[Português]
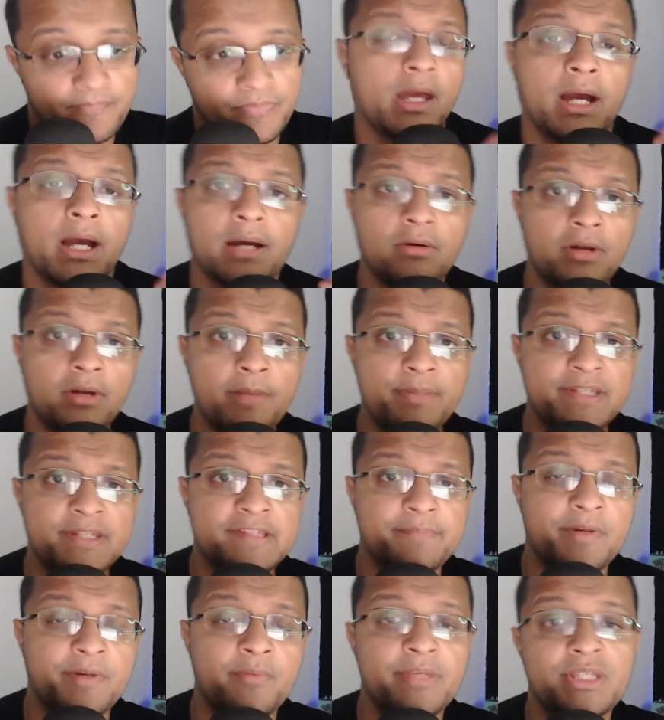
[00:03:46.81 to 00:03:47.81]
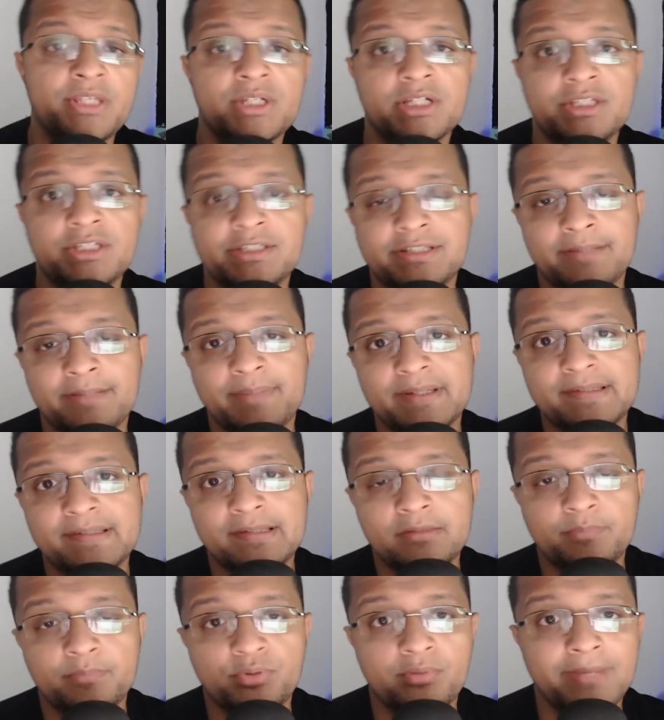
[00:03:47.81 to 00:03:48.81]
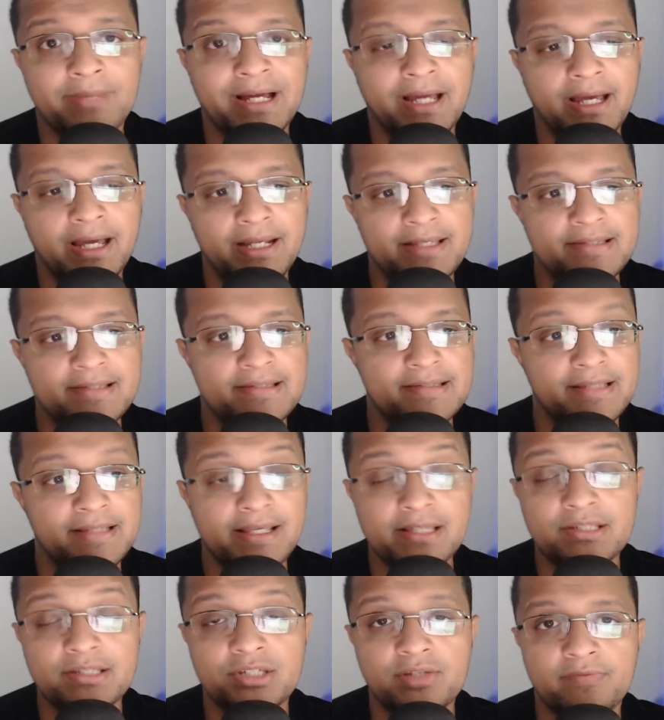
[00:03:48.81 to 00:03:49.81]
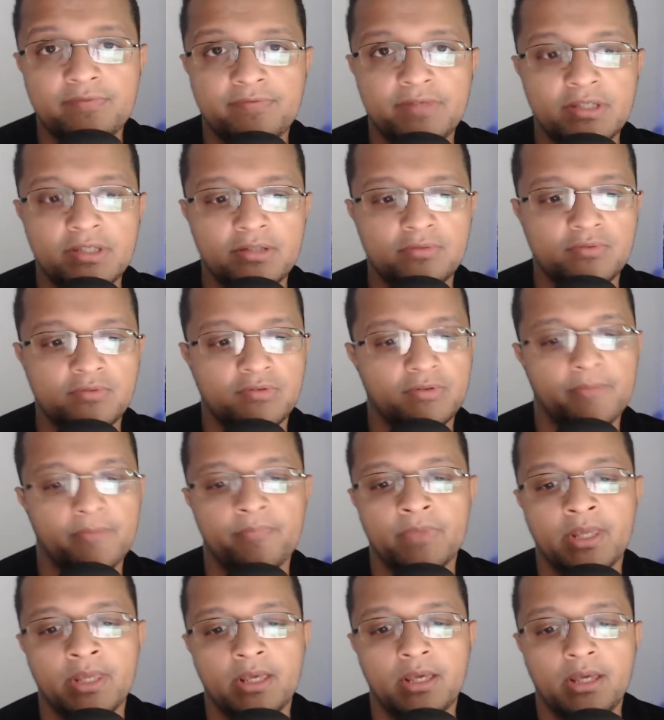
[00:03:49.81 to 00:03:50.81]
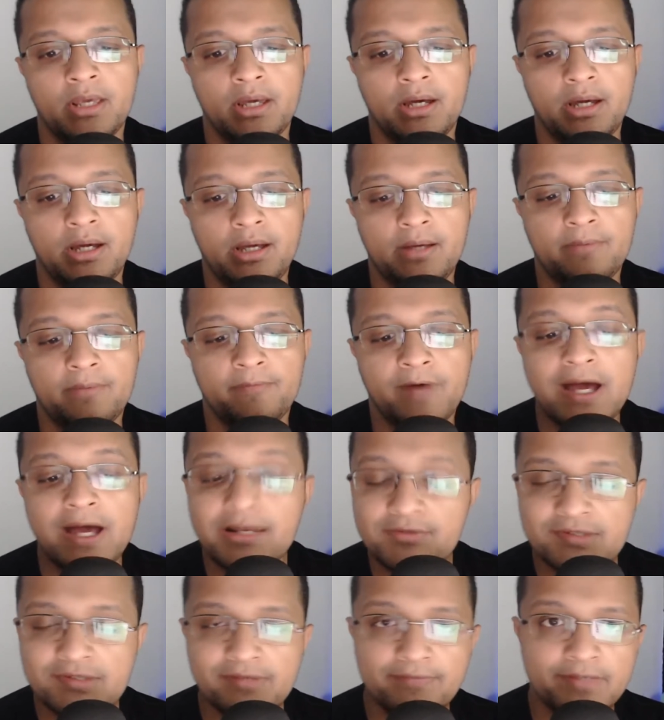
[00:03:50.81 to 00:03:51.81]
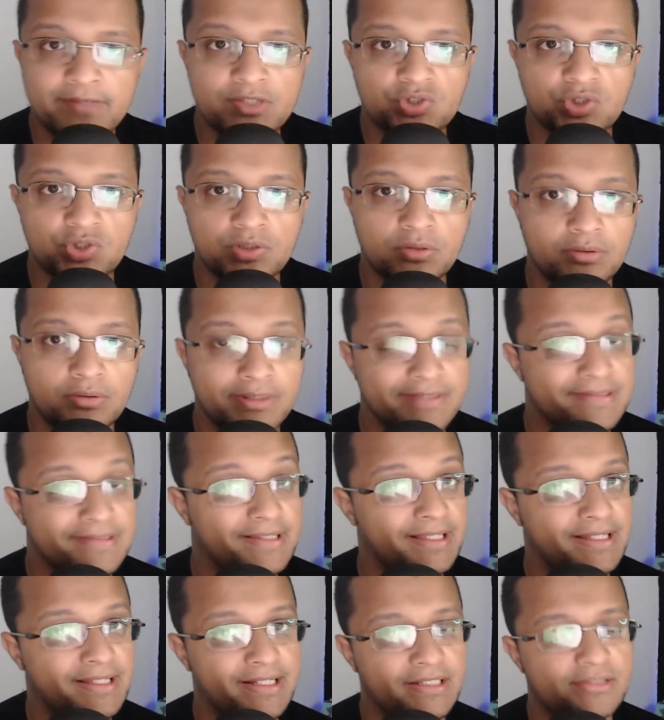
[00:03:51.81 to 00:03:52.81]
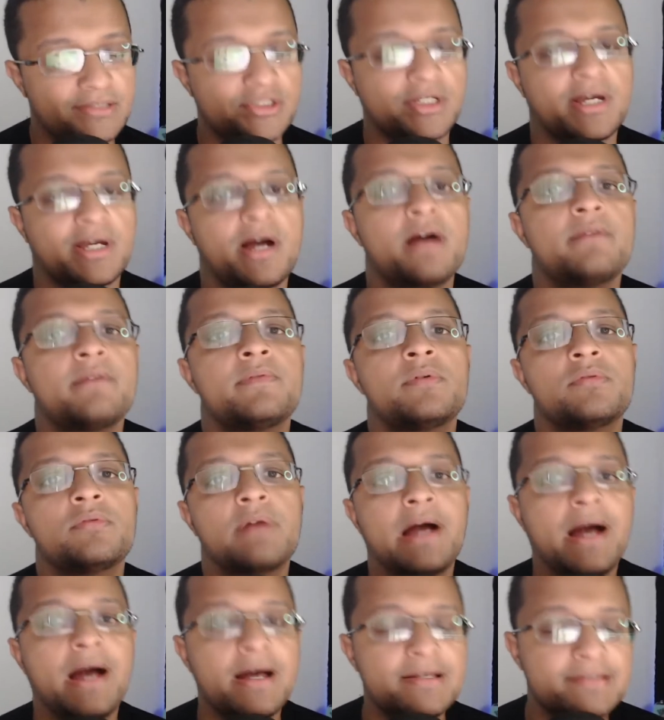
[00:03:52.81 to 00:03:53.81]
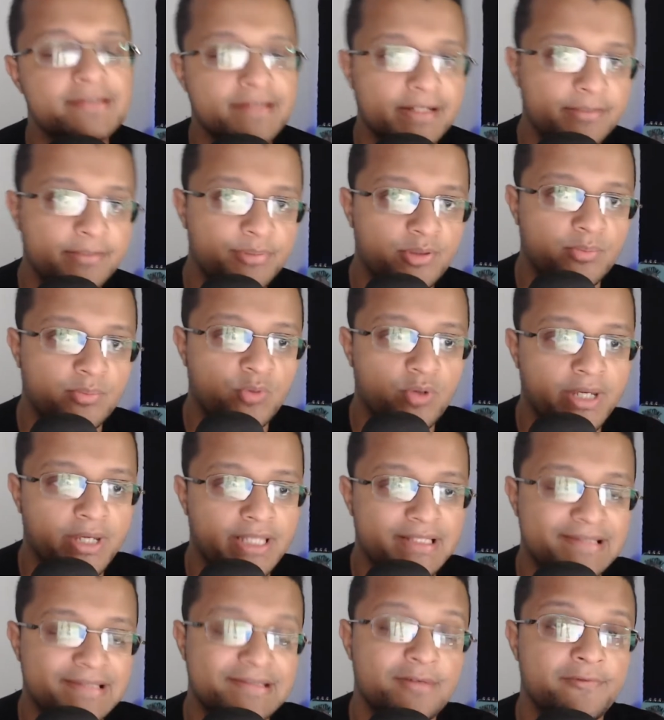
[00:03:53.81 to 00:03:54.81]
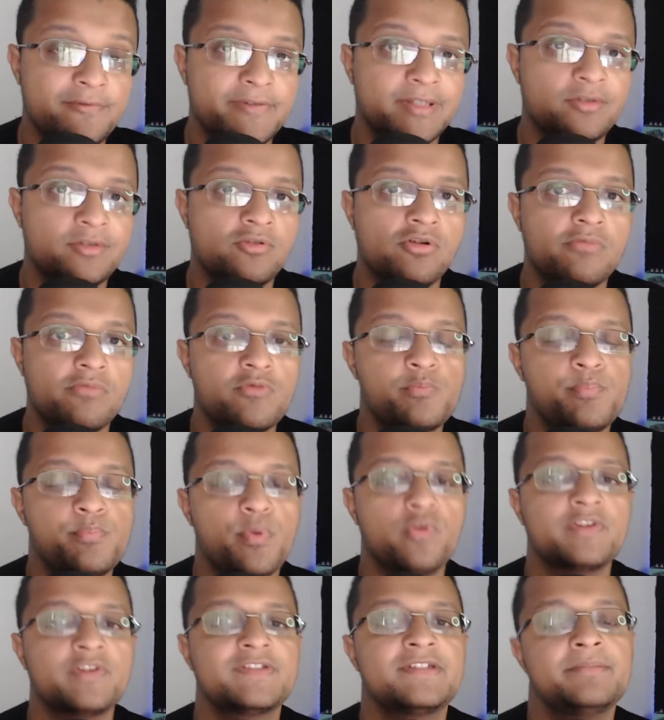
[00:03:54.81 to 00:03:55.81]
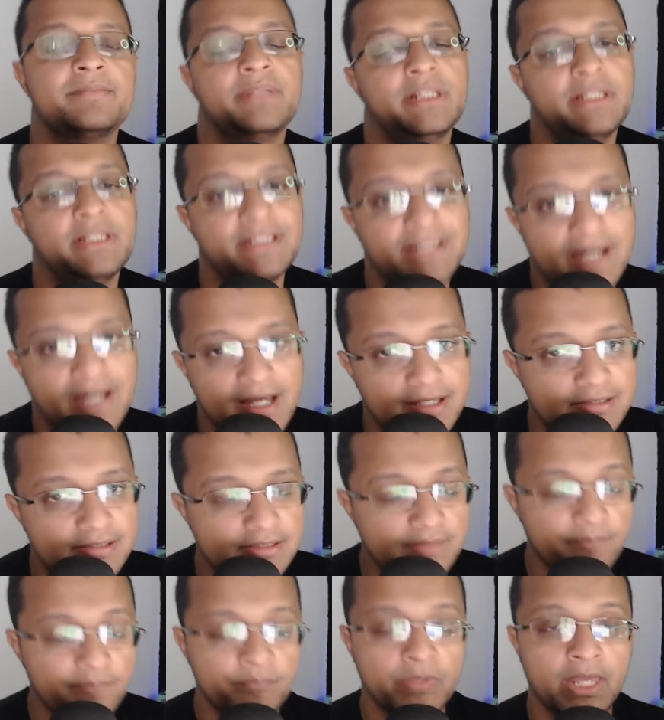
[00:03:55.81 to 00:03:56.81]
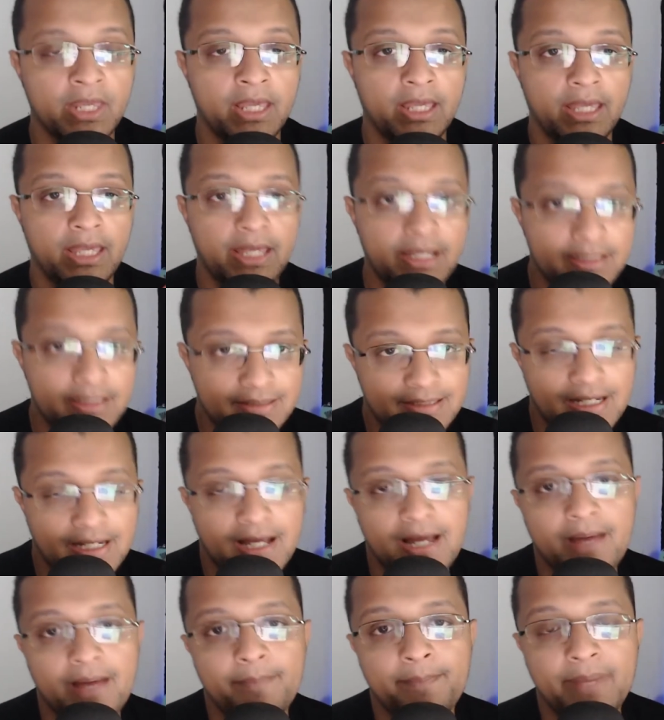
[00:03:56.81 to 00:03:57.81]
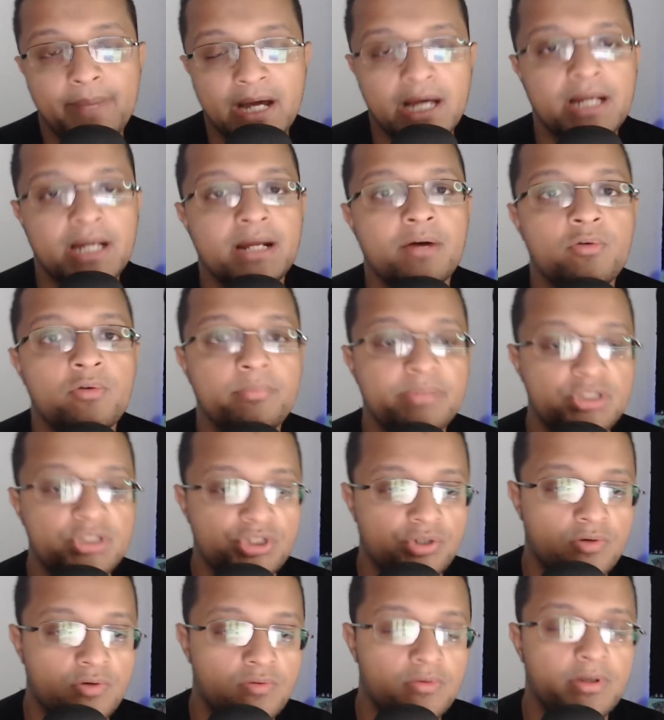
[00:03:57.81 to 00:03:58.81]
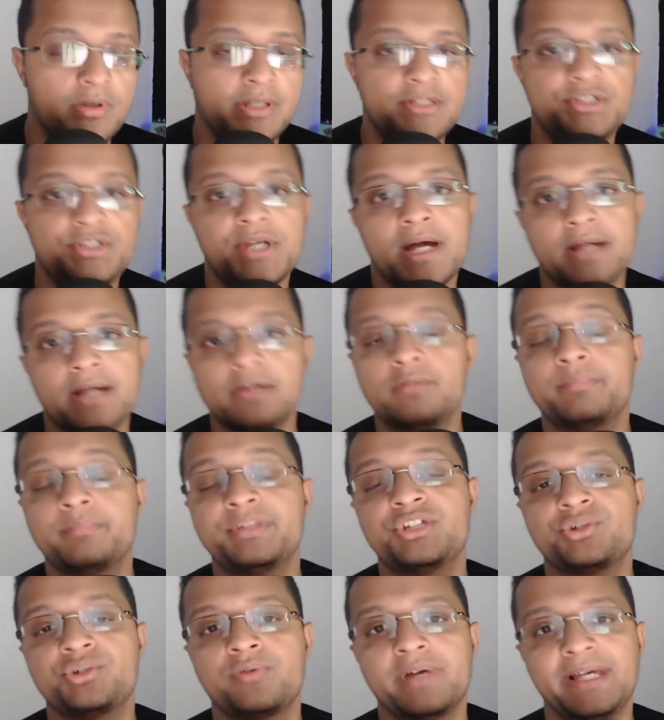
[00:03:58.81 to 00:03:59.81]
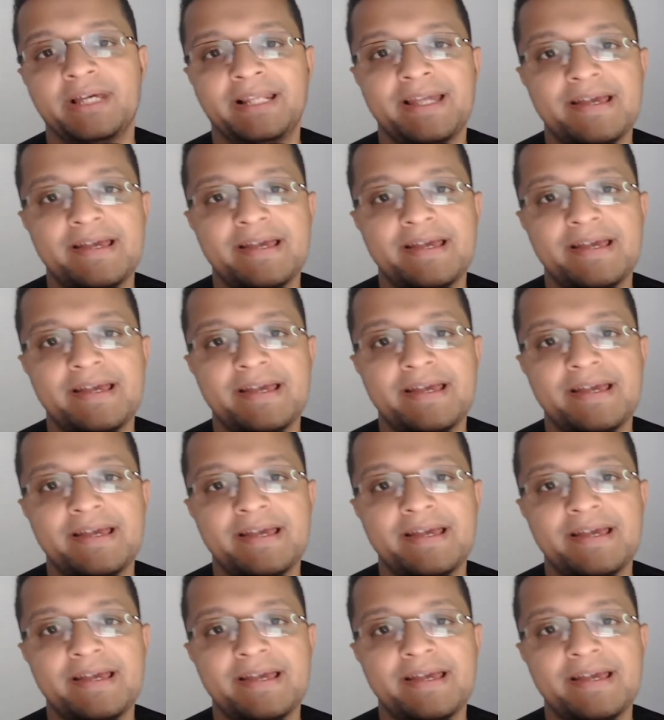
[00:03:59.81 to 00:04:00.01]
Agora, principalmente que a gente está passando por uma crise deste vírus, uh, vários investidores que criticavam as criptomoedas estão vendo como possibilidade entrar para o Bitcoin, já que o Bitcoin ele é